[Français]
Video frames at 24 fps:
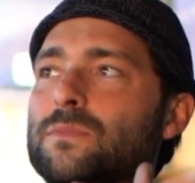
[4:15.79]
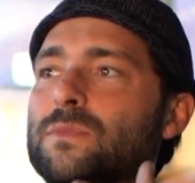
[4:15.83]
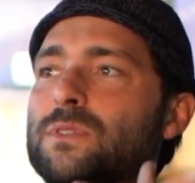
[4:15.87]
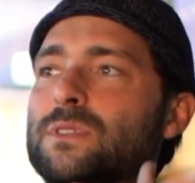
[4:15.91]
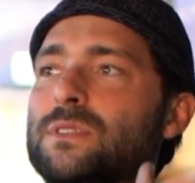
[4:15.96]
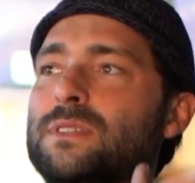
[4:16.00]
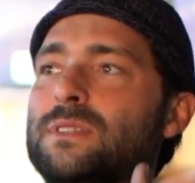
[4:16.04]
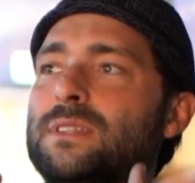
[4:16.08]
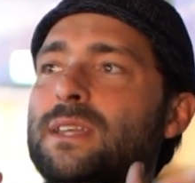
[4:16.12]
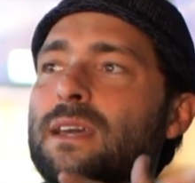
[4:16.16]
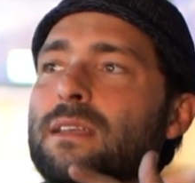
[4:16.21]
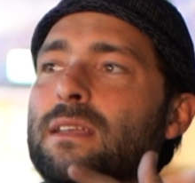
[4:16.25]

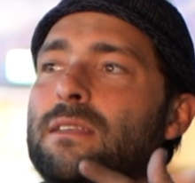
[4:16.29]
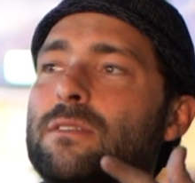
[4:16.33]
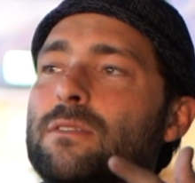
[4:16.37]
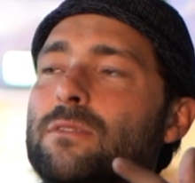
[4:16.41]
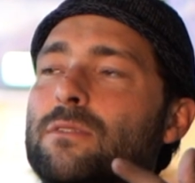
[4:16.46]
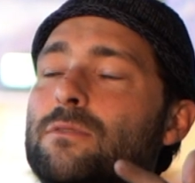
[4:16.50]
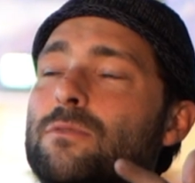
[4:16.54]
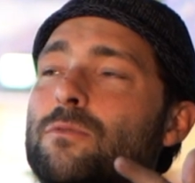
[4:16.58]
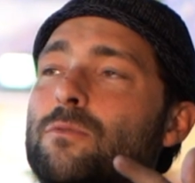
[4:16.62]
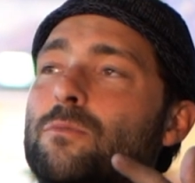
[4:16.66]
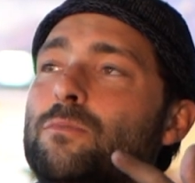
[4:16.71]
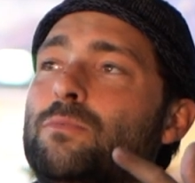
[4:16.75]
Certes,
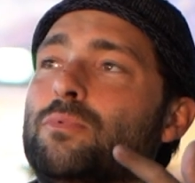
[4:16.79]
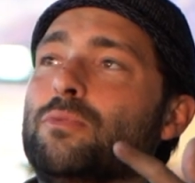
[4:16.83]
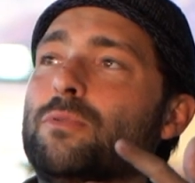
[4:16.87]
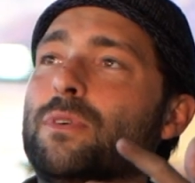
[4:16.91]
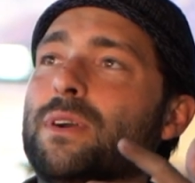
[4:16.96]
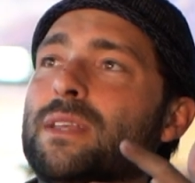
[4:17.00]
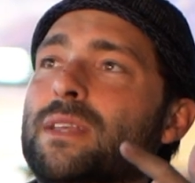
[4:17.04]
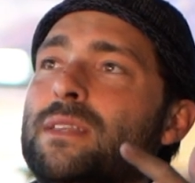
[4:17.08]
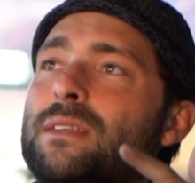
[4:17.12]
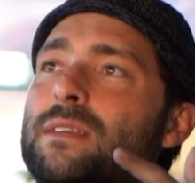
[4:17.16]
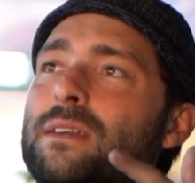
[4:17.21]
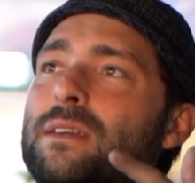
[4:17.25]
on
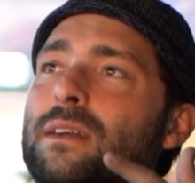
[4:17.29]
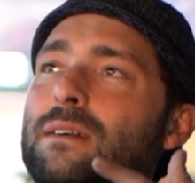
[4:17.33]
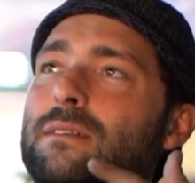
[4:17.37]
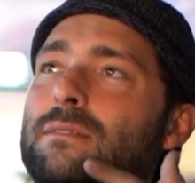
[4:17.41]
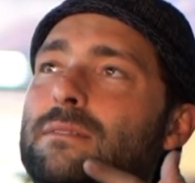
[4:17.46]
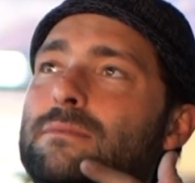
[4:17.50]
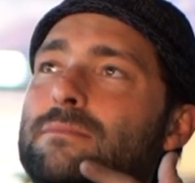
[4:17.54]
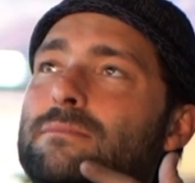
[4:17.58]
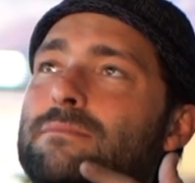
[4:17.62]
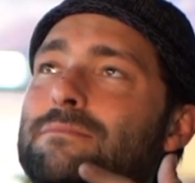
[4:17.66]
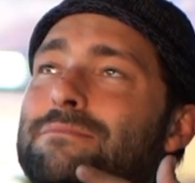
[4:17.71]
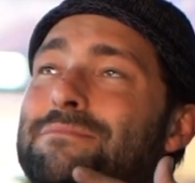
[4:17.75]
pourrait dire
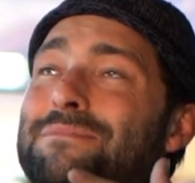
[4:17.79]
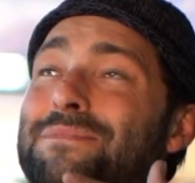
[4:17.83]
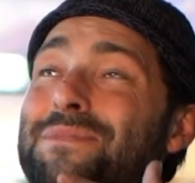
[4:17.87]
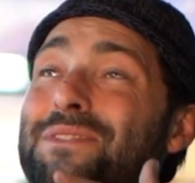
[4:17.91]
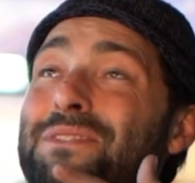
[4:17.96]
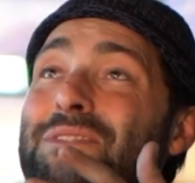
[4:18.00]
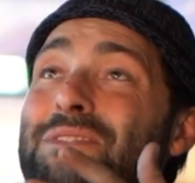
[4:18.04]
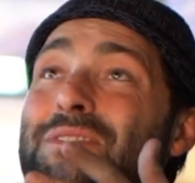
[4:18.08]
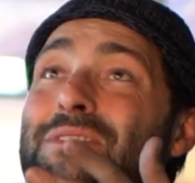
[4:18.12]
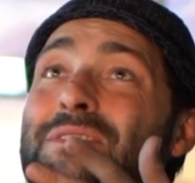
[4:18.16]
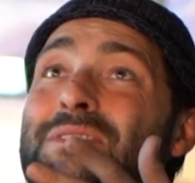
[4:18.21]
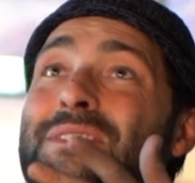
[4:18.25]

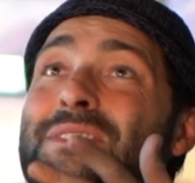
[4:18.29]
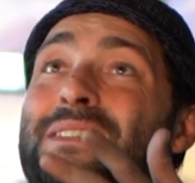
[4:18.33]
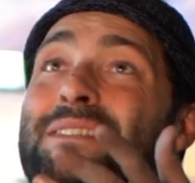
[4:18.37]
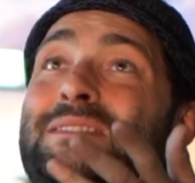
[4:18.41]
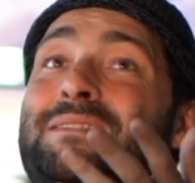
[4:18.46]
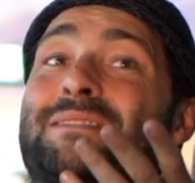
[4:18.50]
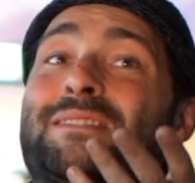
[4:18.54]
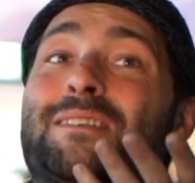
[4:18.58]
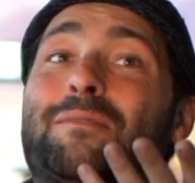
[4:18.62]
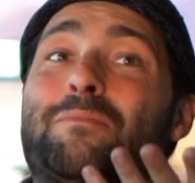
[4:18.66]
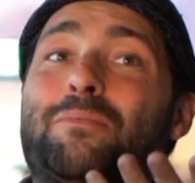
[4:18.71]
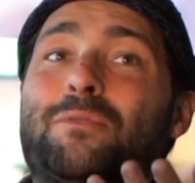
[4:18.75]
dans un
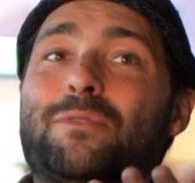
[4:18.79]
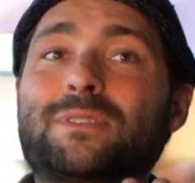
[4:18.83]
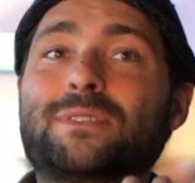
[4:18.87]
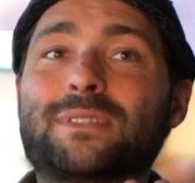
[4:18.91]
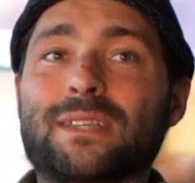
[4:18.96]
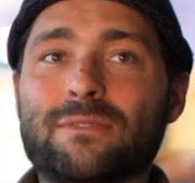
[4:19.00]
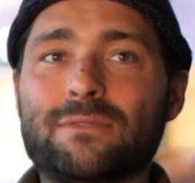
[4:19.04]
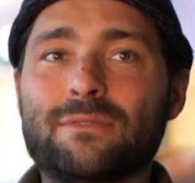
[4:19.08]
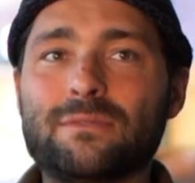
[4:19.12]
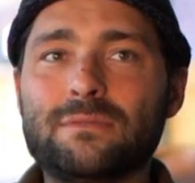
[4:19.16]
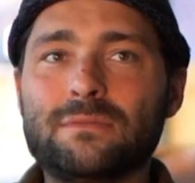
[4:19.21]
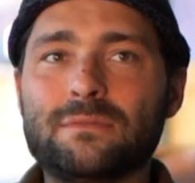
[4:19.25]
simple
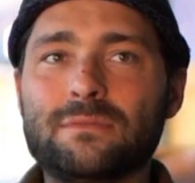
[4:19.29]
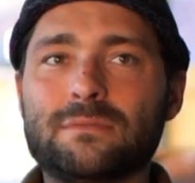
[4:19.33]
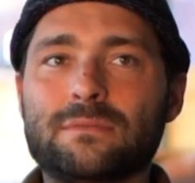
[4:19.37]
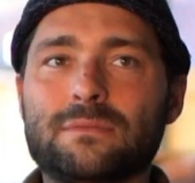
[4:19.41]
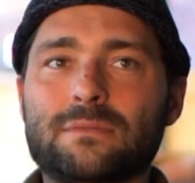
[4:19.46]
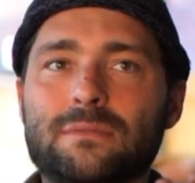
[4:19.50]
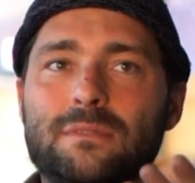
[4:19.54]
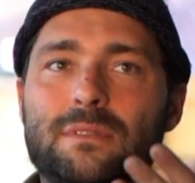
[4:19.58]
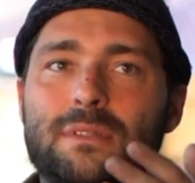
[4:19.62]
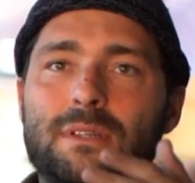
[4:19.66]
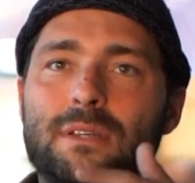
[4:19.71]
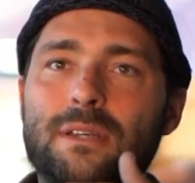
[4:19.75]
savon,
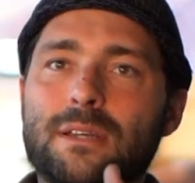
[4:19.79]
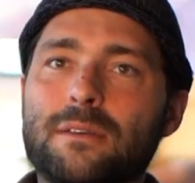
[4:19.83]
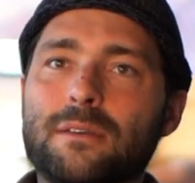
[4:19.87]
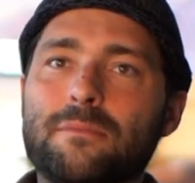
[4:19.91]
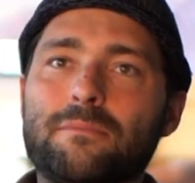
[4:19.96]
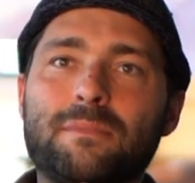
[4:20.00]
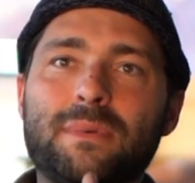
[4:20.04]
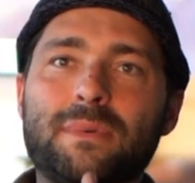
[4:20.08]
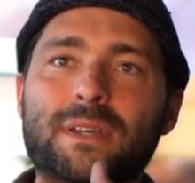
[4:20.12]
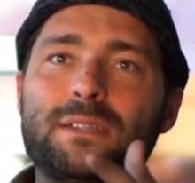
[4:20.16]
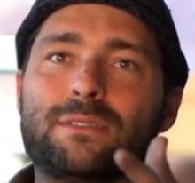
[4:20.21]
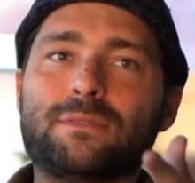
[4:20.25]

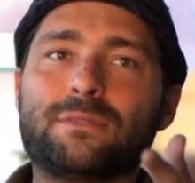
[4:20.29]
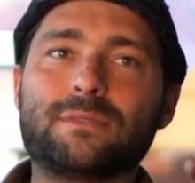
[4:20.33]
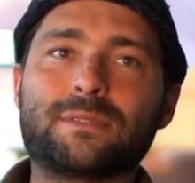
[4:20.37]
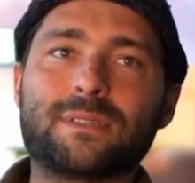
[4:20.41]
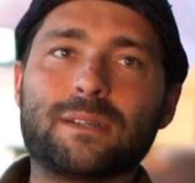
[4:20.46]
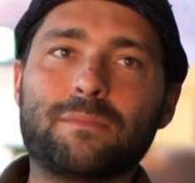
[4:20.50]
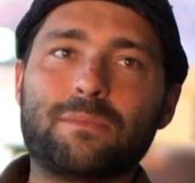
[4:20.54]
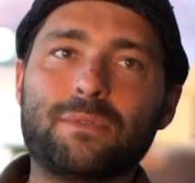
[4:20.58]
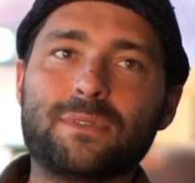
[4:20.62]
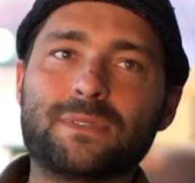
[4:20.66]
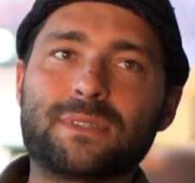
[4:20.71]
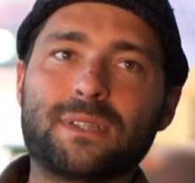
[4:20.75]
mais ce
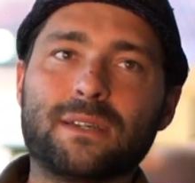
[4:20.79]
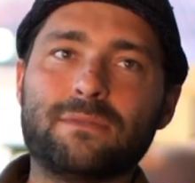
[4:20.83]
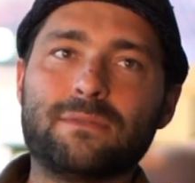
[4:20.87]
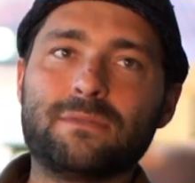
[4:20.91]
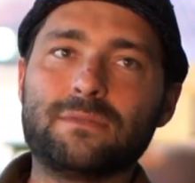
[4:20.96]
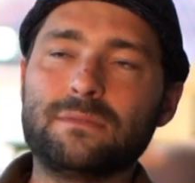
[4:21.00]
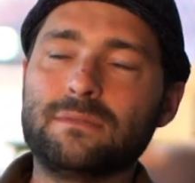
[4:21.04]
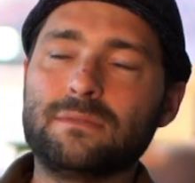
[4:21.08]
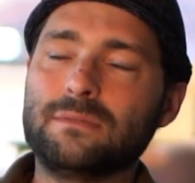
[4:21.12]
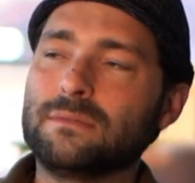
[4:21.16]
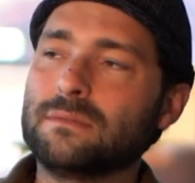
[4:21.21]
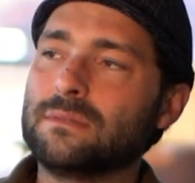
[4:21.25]
simple
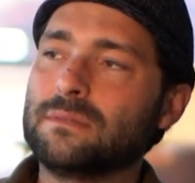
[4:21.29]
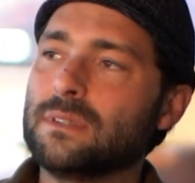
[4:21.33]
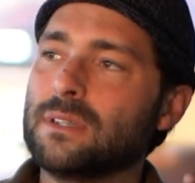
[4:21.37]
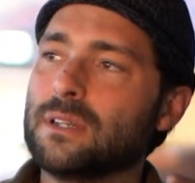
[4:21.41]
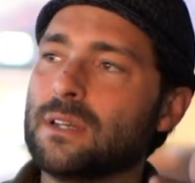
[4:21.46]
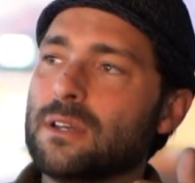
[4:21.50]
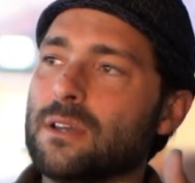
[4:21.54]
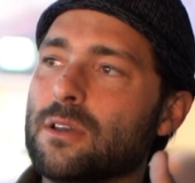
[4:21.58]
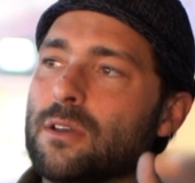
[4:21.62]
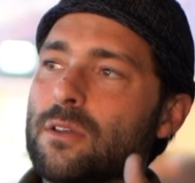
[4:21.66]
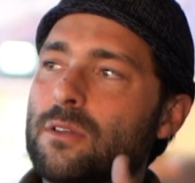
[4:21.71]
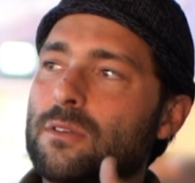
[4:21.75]
savon,
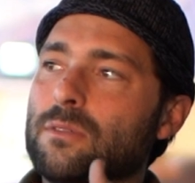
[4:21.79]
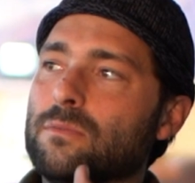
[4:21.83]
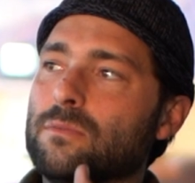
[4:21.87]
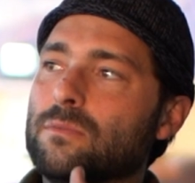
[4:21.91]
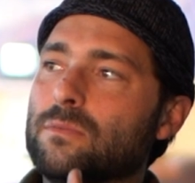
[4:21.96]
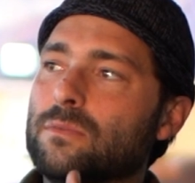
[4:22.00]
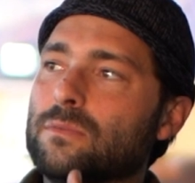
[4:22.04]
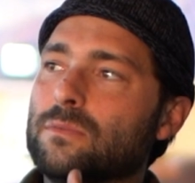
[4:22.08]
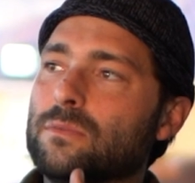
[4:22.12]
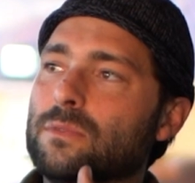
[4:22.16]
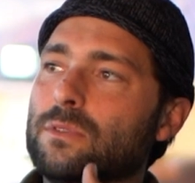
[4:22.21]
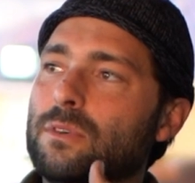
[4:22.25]

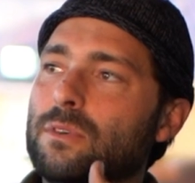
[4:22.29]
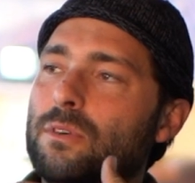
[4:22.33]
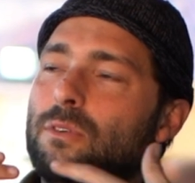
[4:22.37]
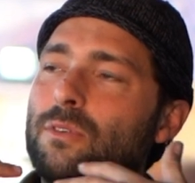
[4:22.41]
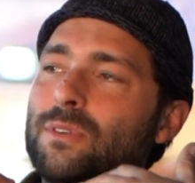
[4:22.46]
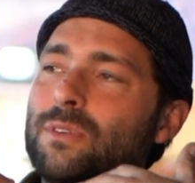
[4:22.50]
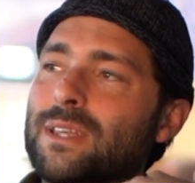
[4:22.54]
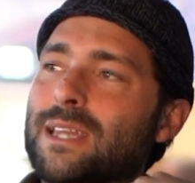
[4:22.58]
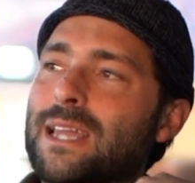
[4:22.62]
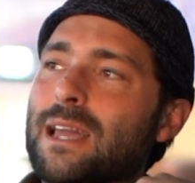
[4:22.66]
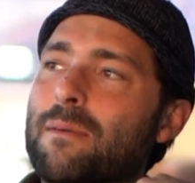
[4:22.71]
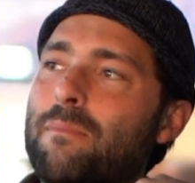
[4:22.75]

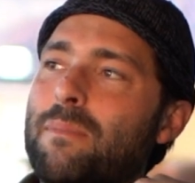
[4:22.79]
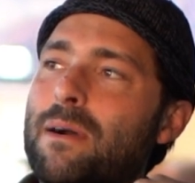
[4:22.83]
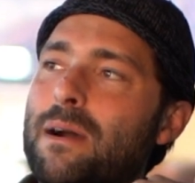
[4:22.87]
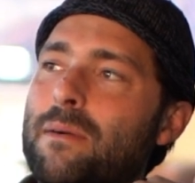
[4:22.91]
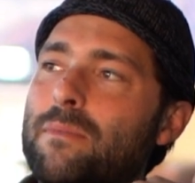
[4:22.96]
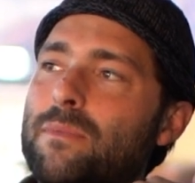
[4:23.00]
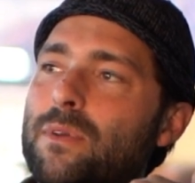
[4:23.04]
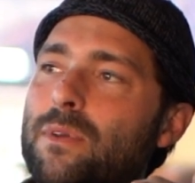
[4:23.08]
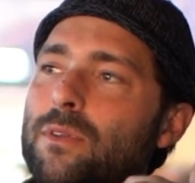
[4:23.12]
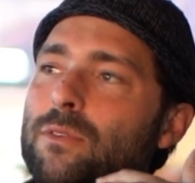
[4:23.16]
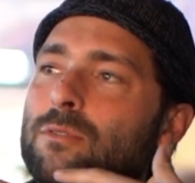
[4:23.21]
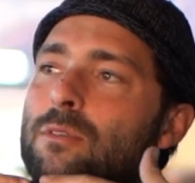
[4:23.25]
on est
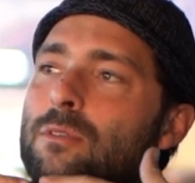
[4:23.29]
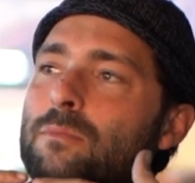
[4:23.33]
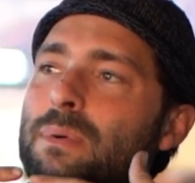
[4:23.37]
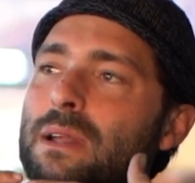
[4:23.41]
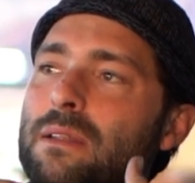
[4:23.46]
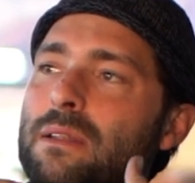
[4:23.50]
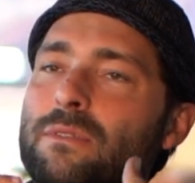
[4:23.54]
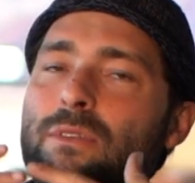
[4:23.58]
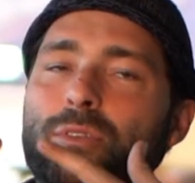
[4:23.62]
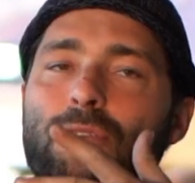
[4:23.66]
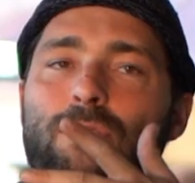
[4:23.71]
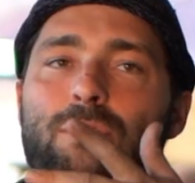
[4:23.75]
capable de ne pas
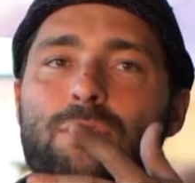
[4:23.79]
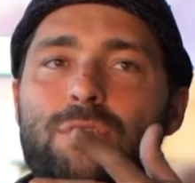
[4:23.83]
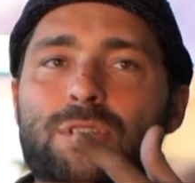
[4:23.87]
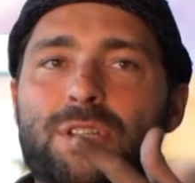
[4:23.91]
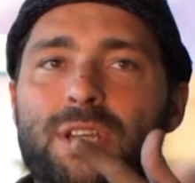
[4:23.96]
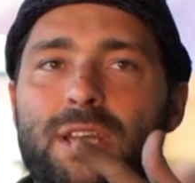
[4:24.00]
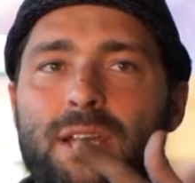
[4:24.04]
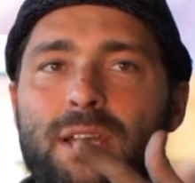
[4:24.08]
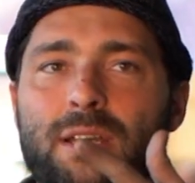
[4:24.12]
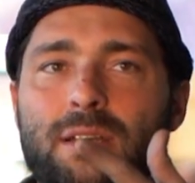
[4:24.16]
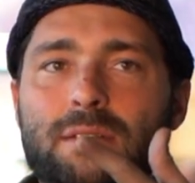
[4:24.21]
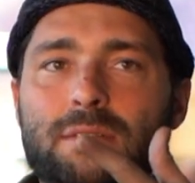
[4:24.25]
le vendre trop
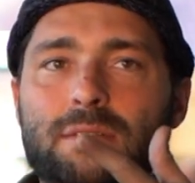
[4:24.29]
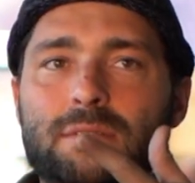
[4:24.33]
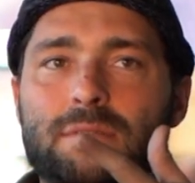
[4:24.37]
cher